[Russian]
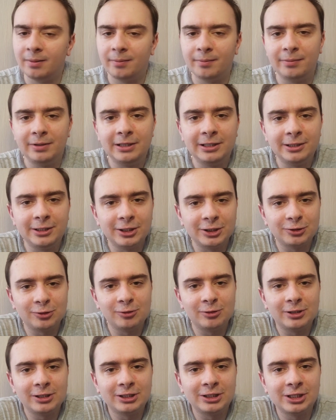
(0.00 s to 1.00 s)
Блин, я ж
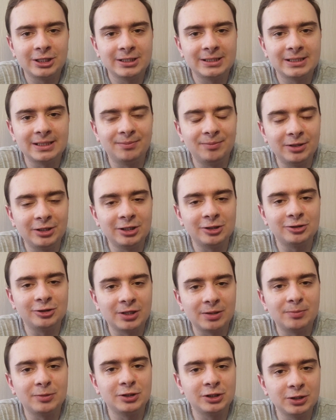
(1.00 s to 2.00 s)
только сейчас заметил, что
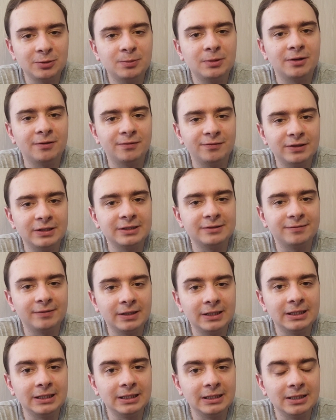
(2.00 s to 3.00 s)
там ошибка в
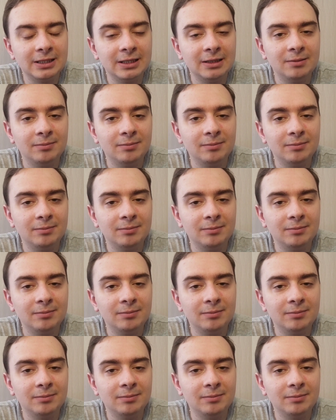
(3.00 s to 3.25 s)
названии.